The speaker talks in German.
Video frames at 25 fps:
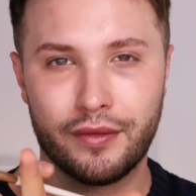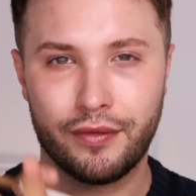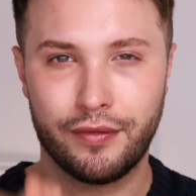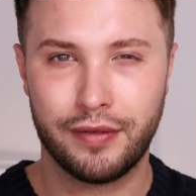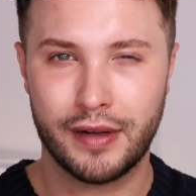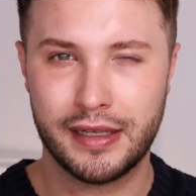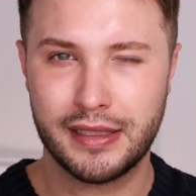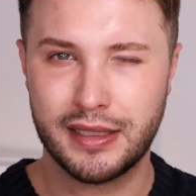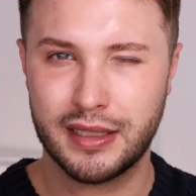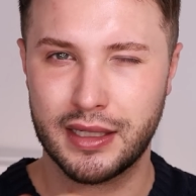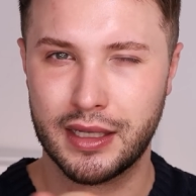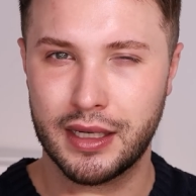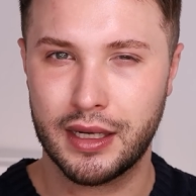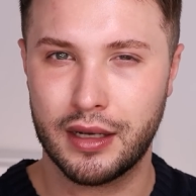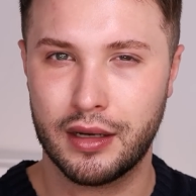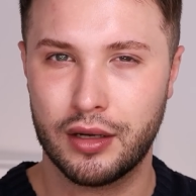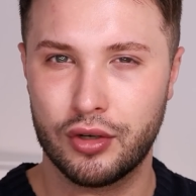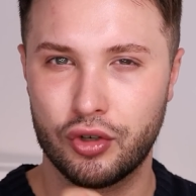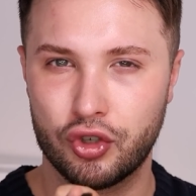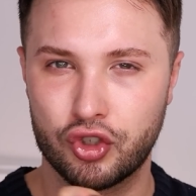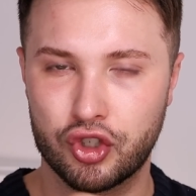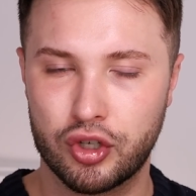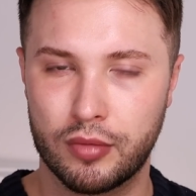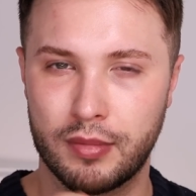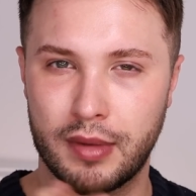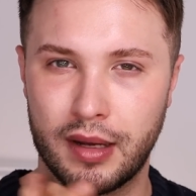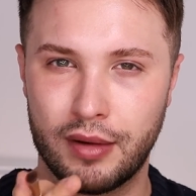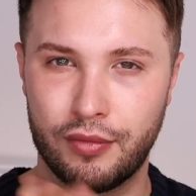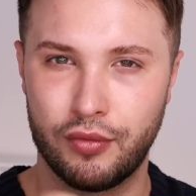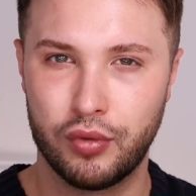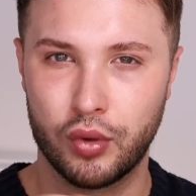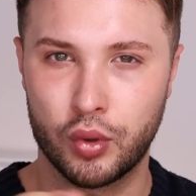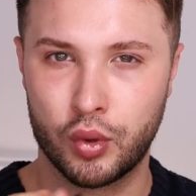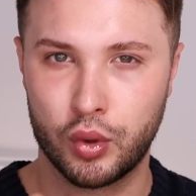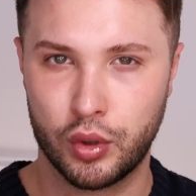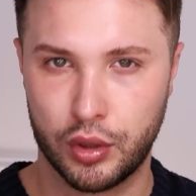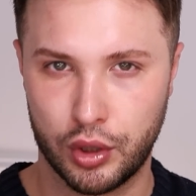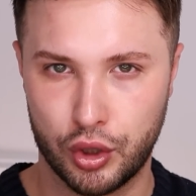Falls ihr schon mal
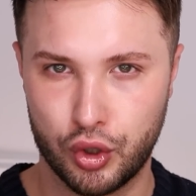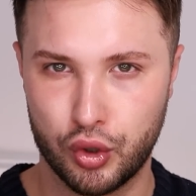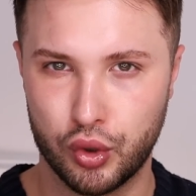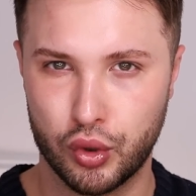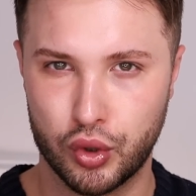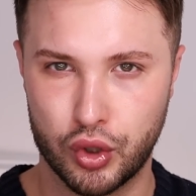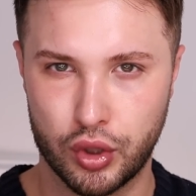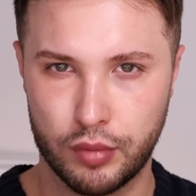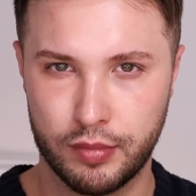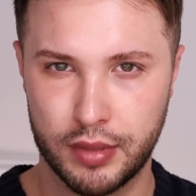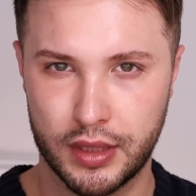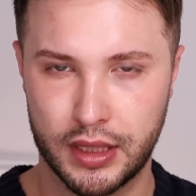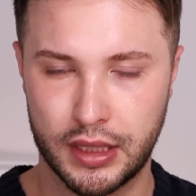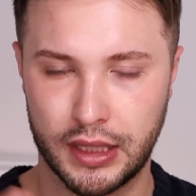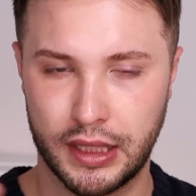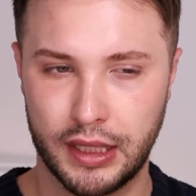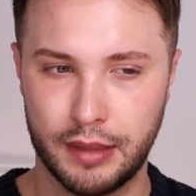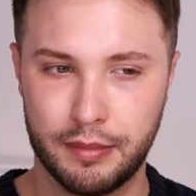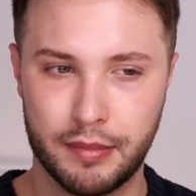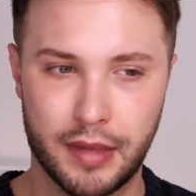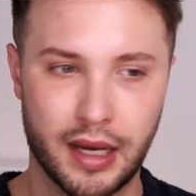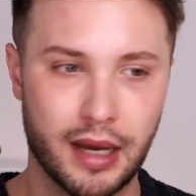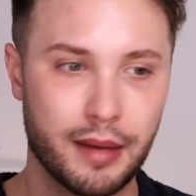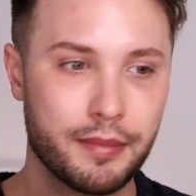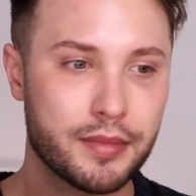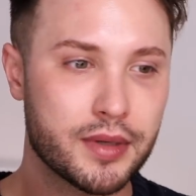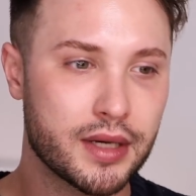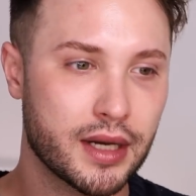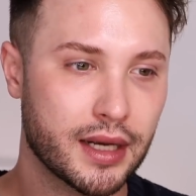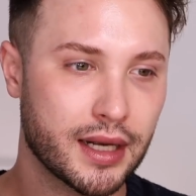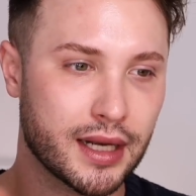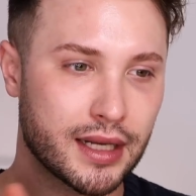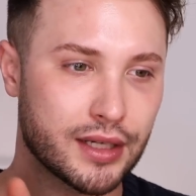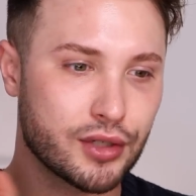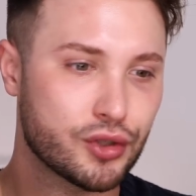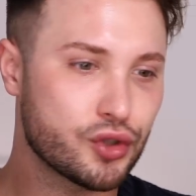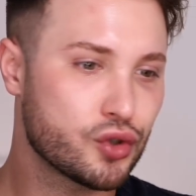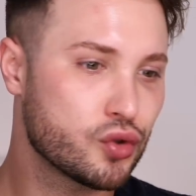Fotoretusche betrieben habt, dann
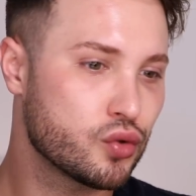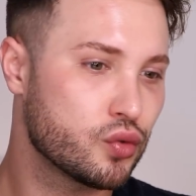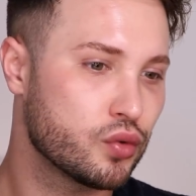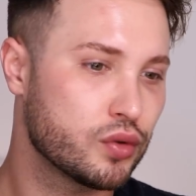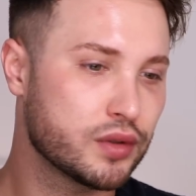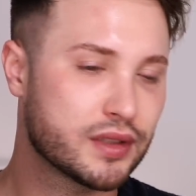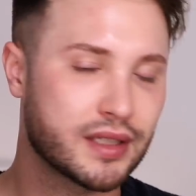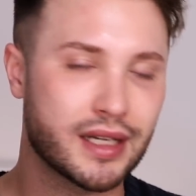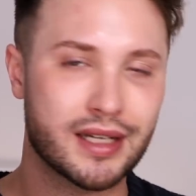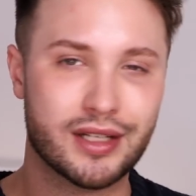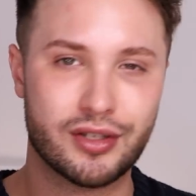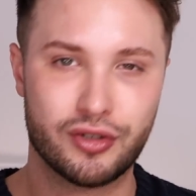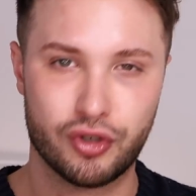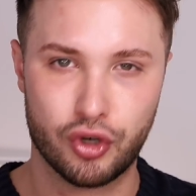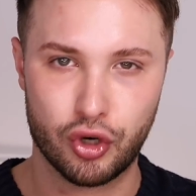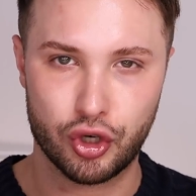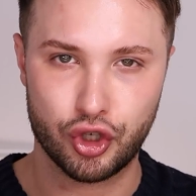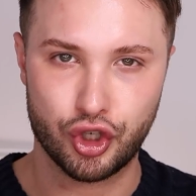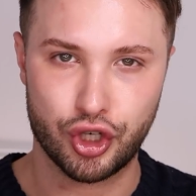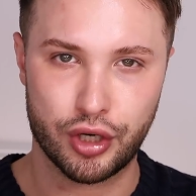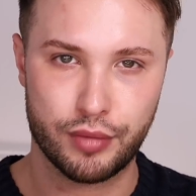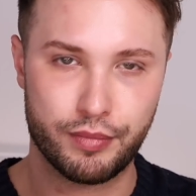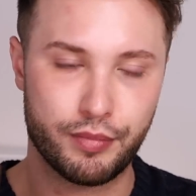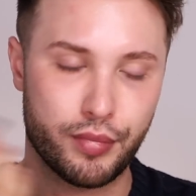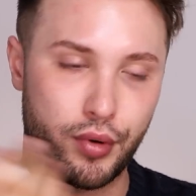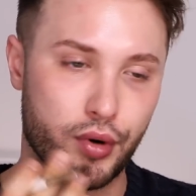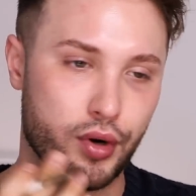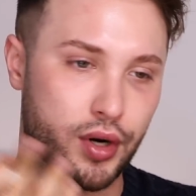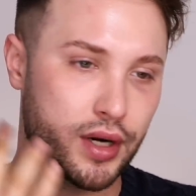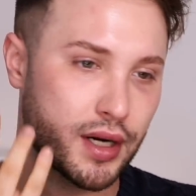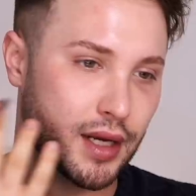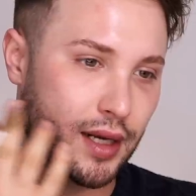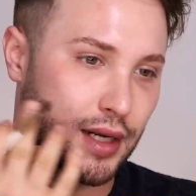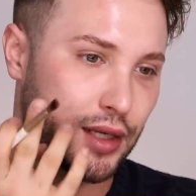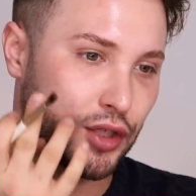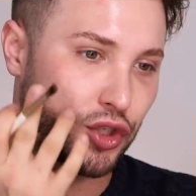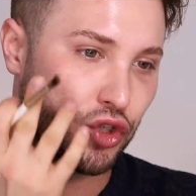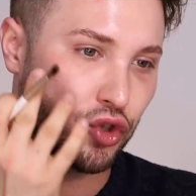kannst du, das heißt Dodge and Burn,
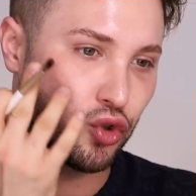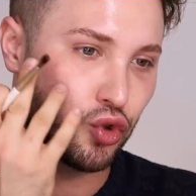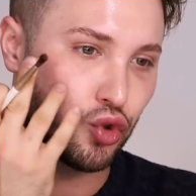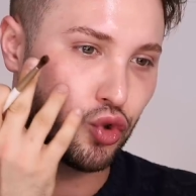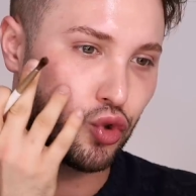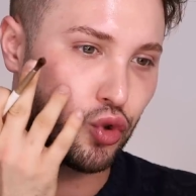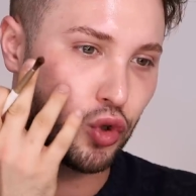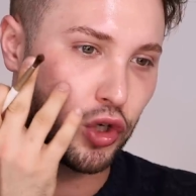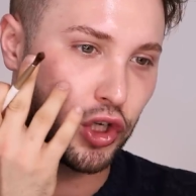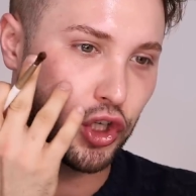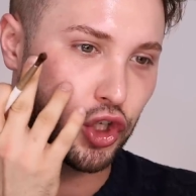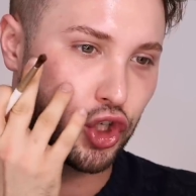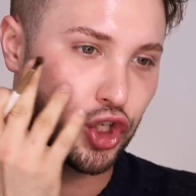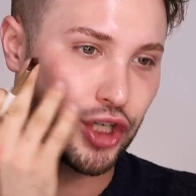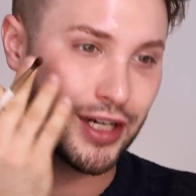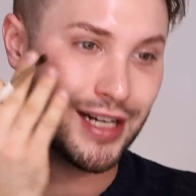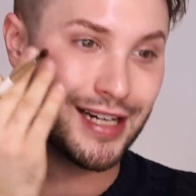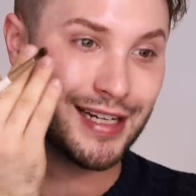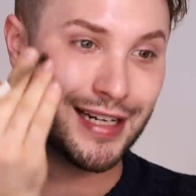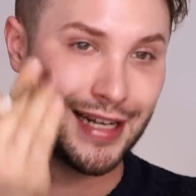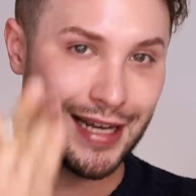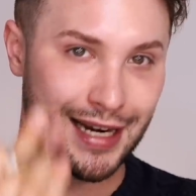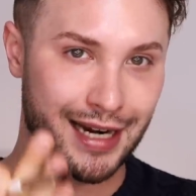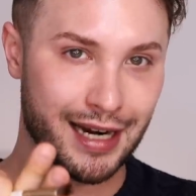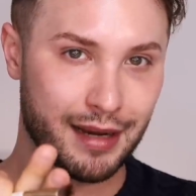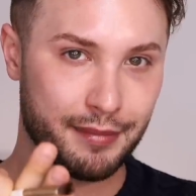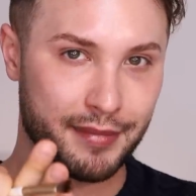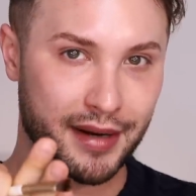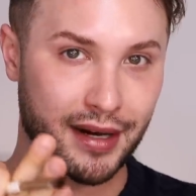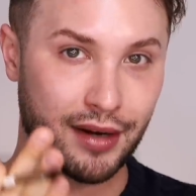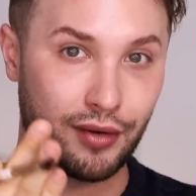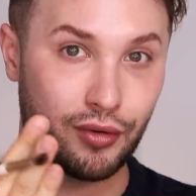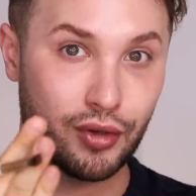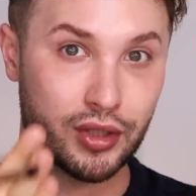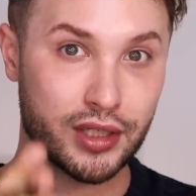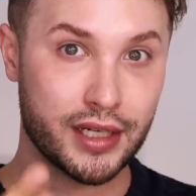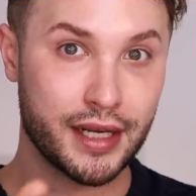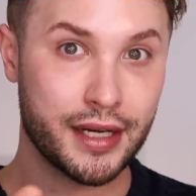da kannst du dunkle Stellen heller
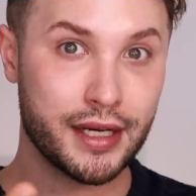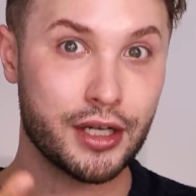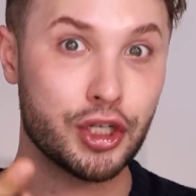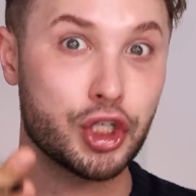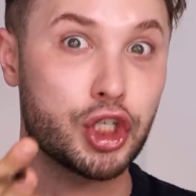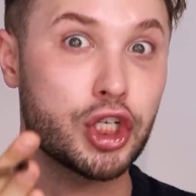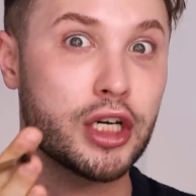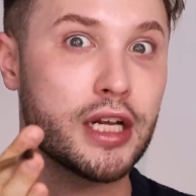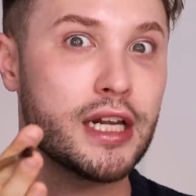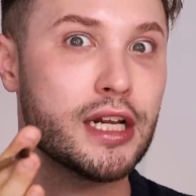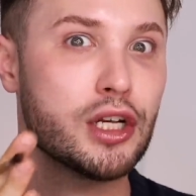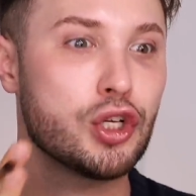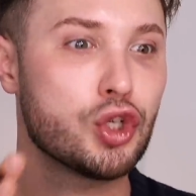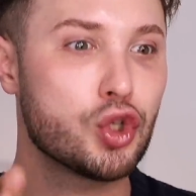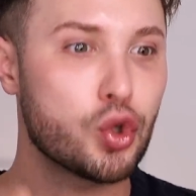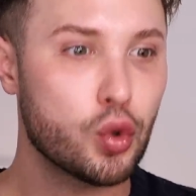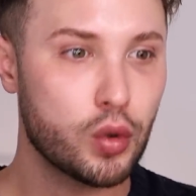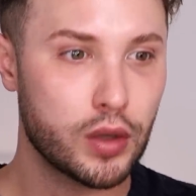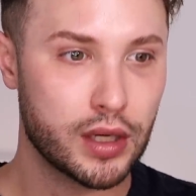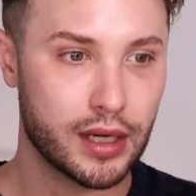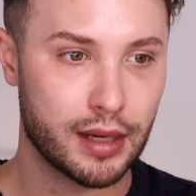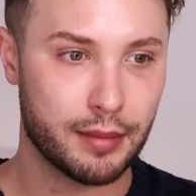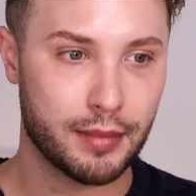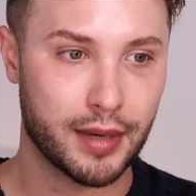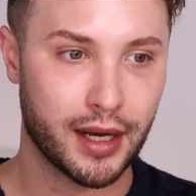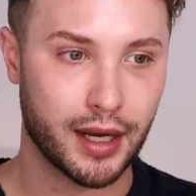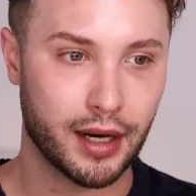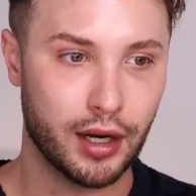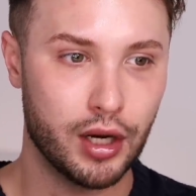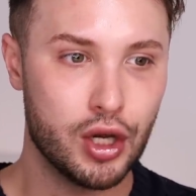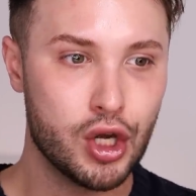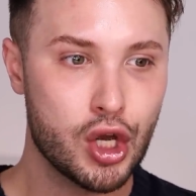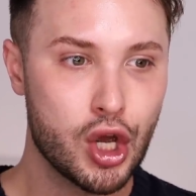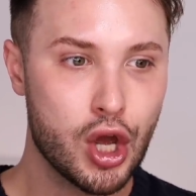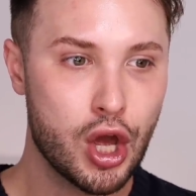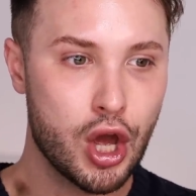machen und helle Stellen dunkler machen.